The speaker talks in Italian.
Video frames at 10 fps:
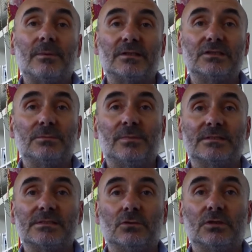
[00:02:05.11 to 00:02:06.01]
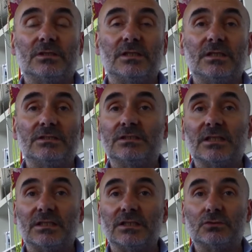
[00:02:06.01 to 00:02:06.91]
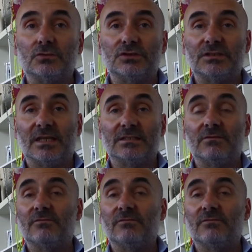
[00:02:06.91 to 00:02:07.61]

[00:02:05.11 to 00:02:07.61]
partecipazione di cittadini soncinesi.